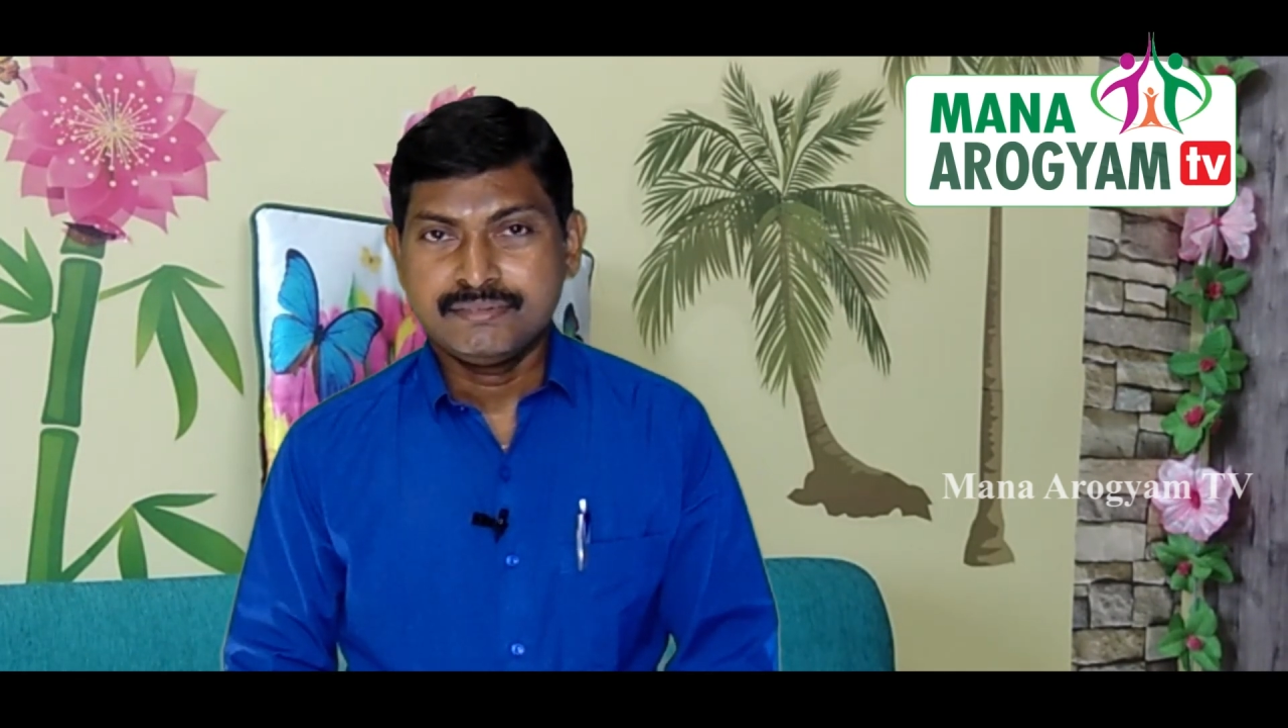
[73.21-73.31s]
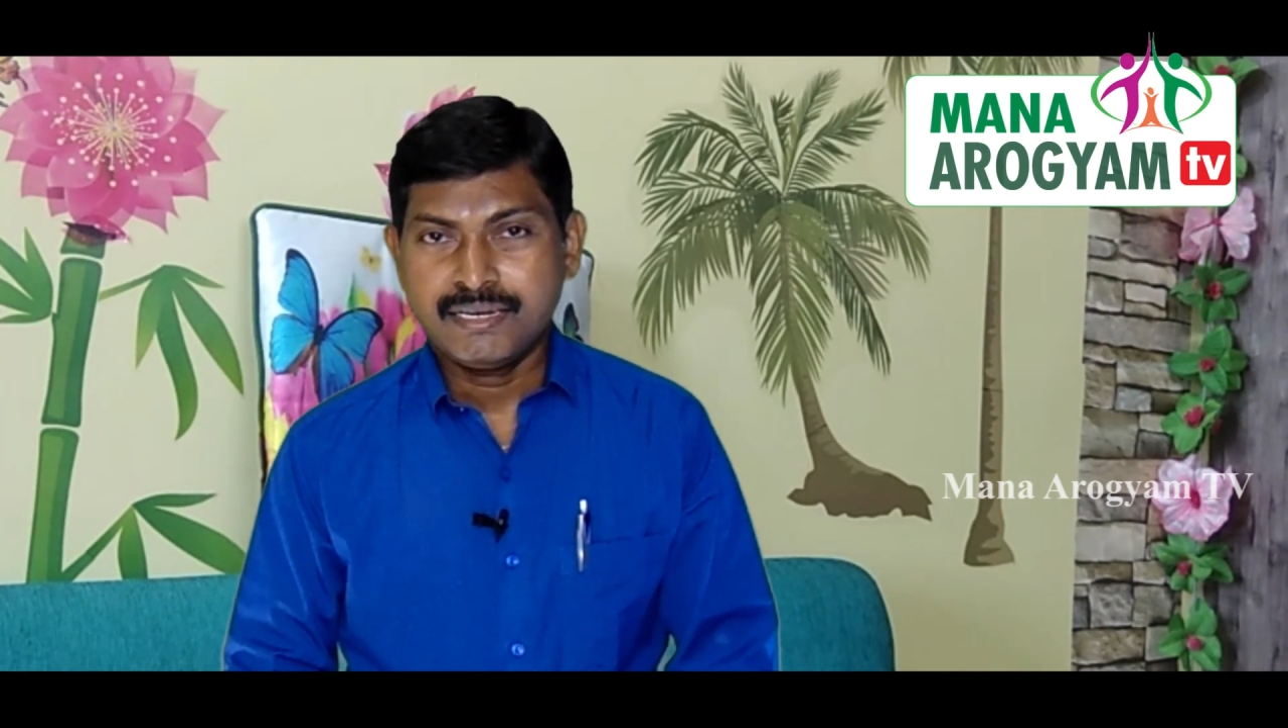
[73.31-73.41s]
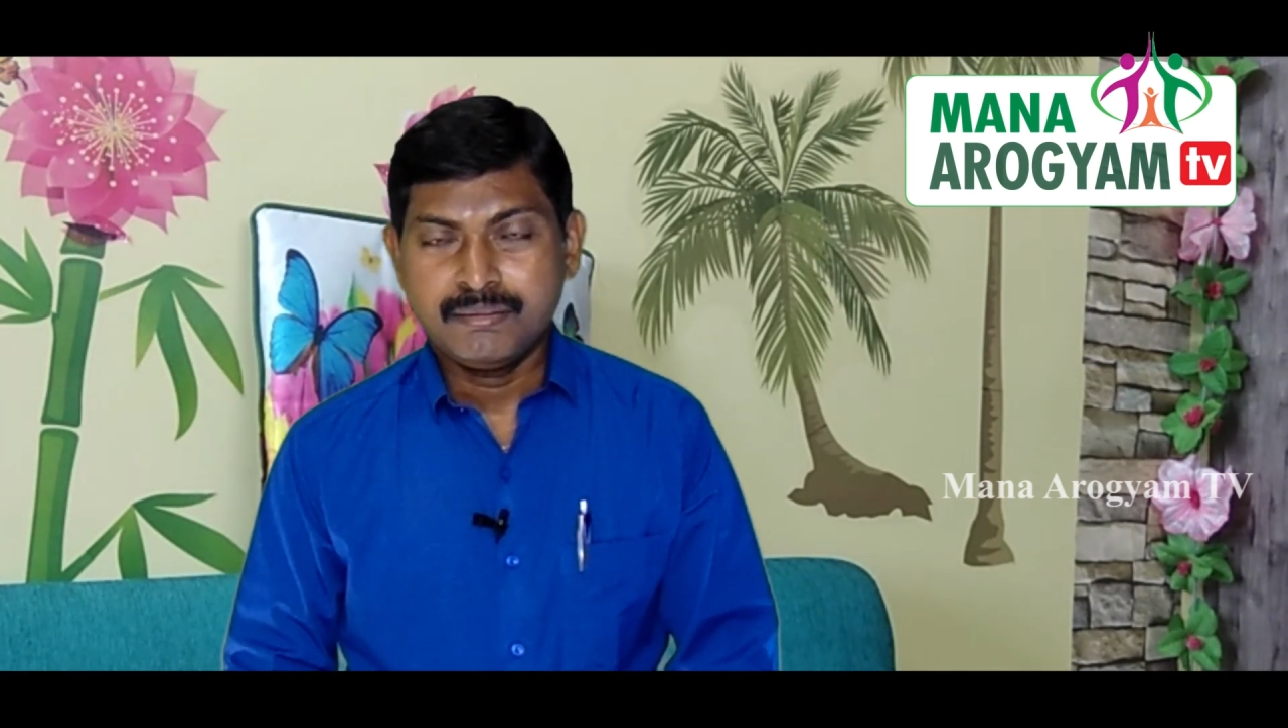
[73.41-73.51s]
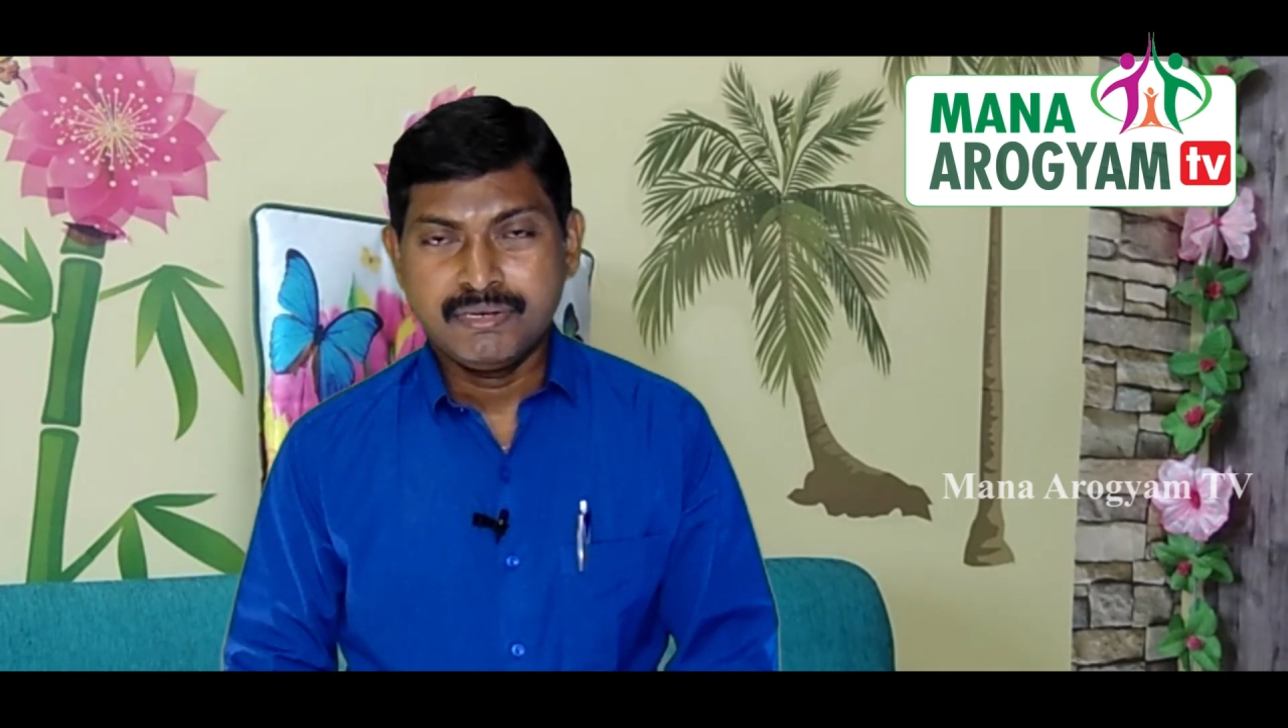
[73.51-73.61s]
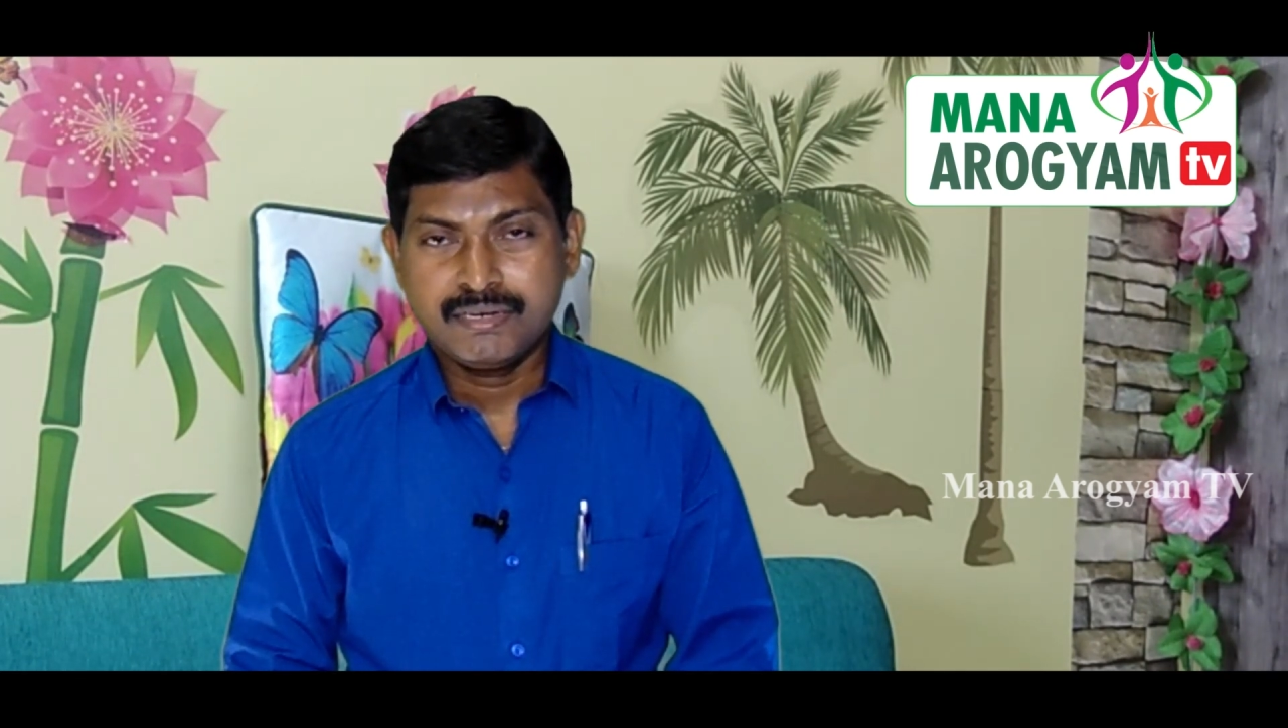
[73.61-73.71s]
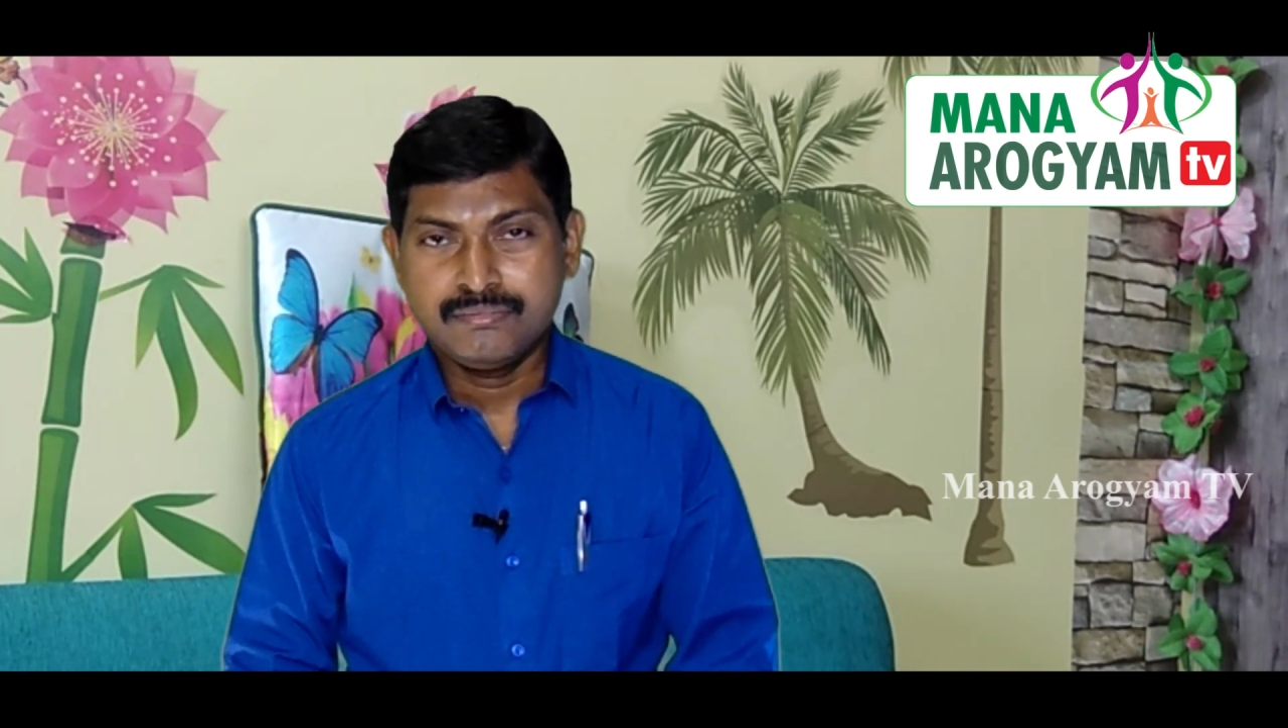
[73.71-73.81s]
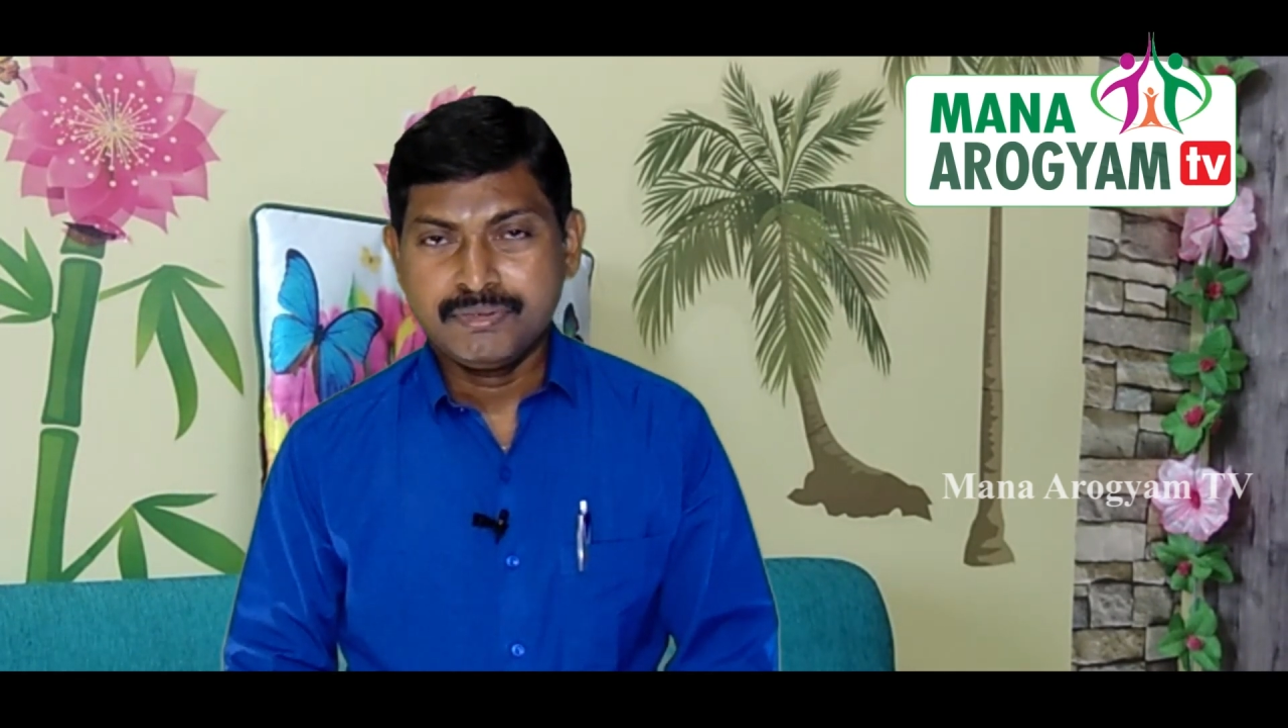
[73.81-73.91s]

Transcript: చాలా బాగా